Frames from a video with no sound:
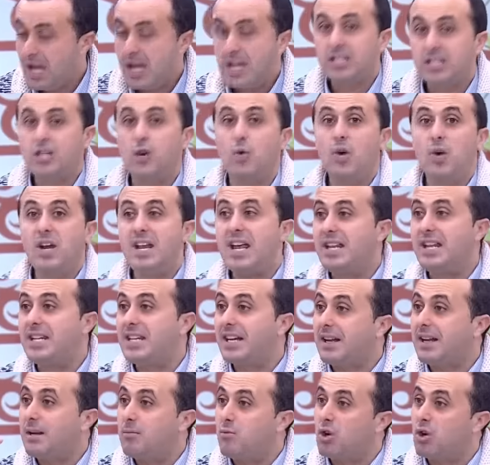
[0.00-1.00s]
تيولي
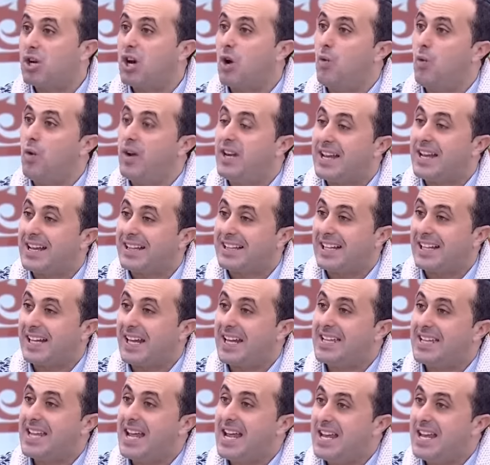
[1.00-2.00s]
عندك المكونات
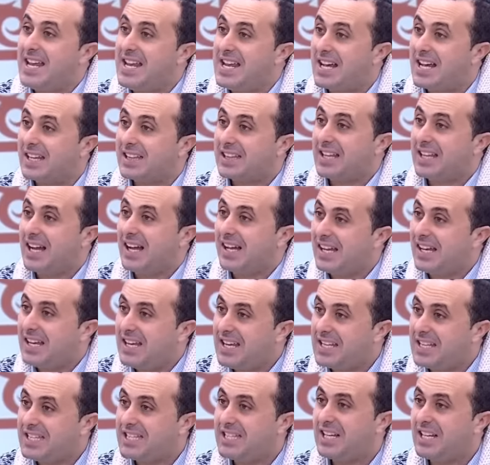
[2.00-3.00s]
الغذائيه الطاقيه
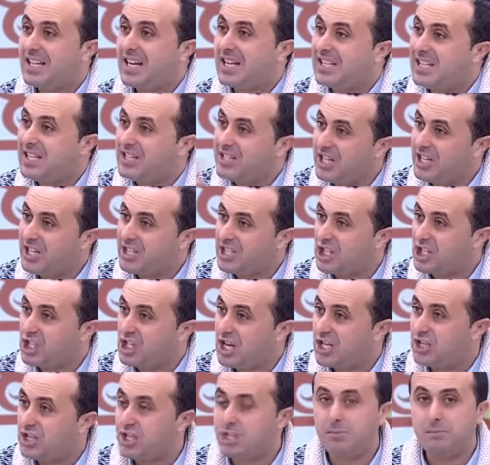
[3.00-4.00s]
الثلاث اللي تيحتاجها
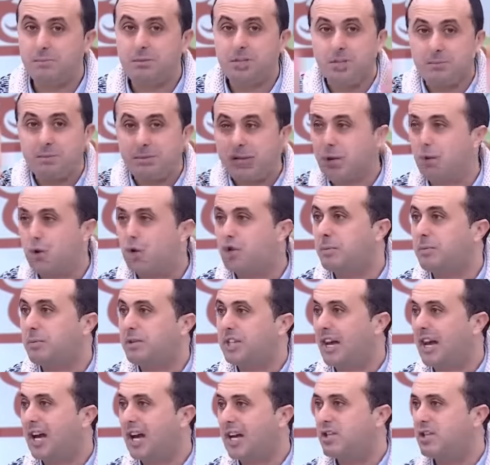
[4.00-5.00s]
الجسم باش يمكن له يجيب
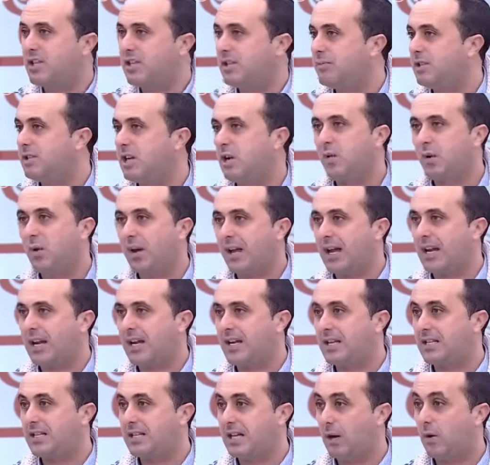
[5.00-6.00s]
الطاقه للجسم ديالو
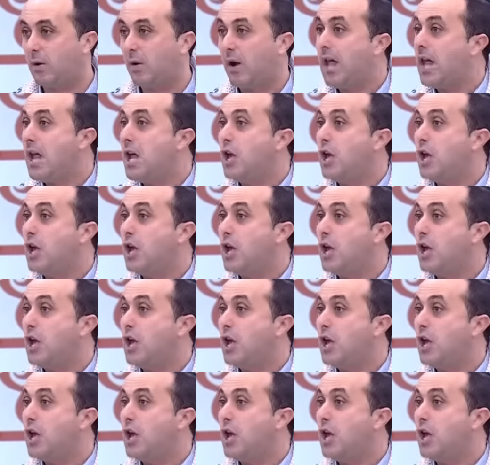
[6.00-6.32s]
والخلايا ديالو